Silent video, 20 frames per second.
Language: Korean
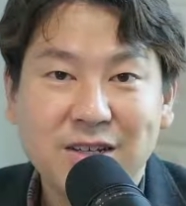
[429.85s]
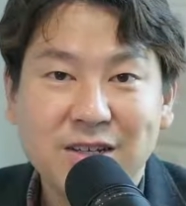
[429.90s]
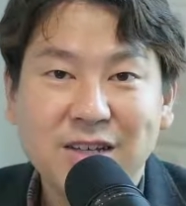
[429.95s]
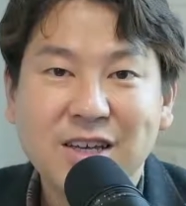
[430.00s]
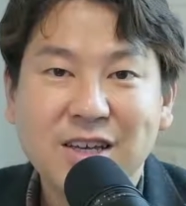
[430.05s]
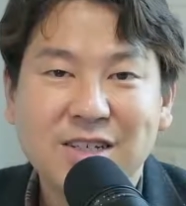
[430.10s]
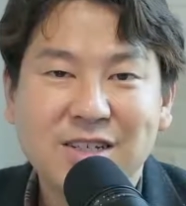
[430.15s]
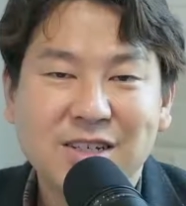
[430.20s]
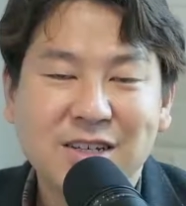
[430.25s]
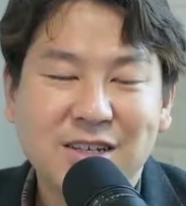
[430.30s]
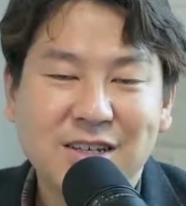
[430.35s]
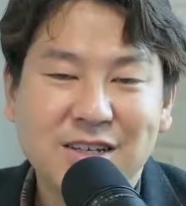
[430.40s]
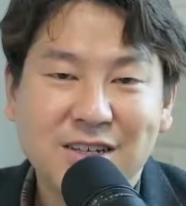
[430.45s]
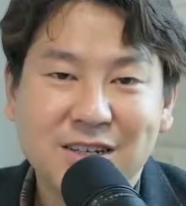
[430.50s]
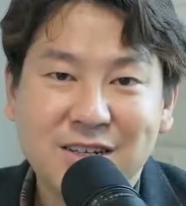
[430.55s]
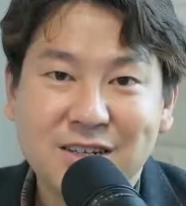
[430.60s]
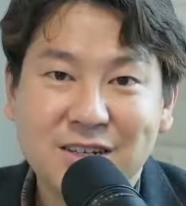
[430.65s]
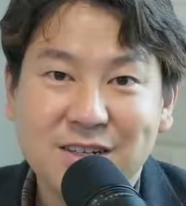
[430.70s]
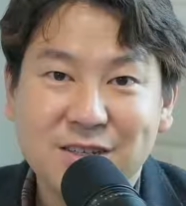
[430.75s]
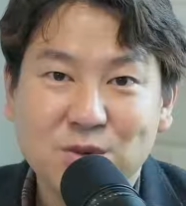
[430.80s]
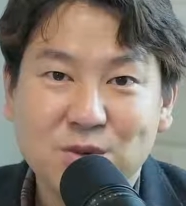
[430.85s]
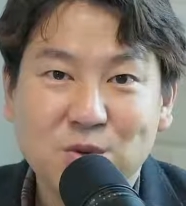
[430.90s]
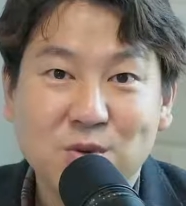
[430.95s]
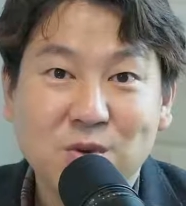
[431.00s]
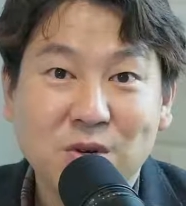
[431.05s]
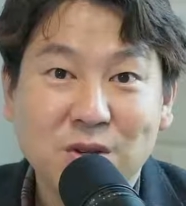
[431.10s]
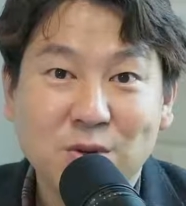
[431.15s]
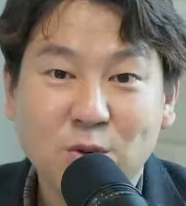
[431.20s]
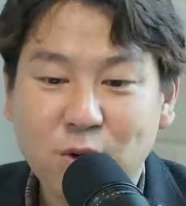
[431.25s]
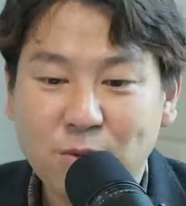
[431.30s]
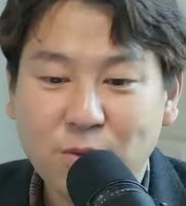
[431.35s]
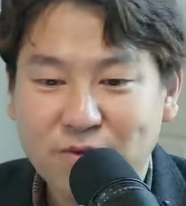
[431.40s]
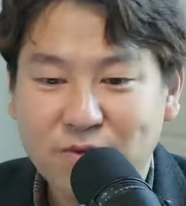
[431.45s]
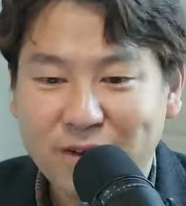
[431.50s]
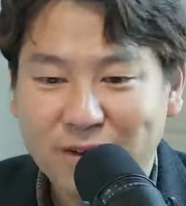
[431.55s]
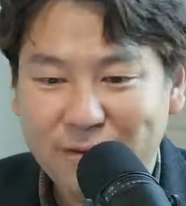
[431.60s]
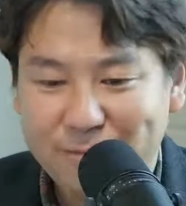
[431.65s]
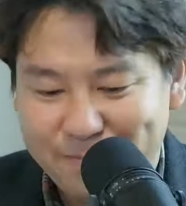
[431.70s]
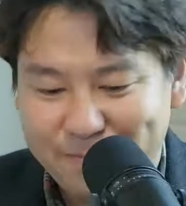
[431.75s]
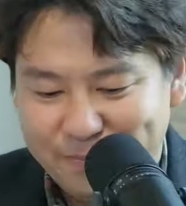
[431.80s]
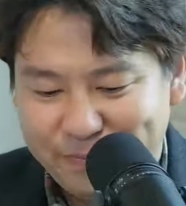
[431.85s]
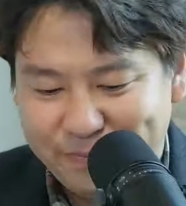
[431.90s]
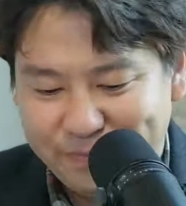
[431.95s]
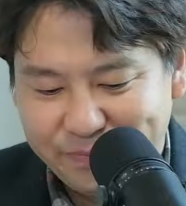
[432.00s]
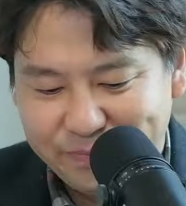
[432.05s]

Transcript: 이게 이제 이 소설의 도입부예요.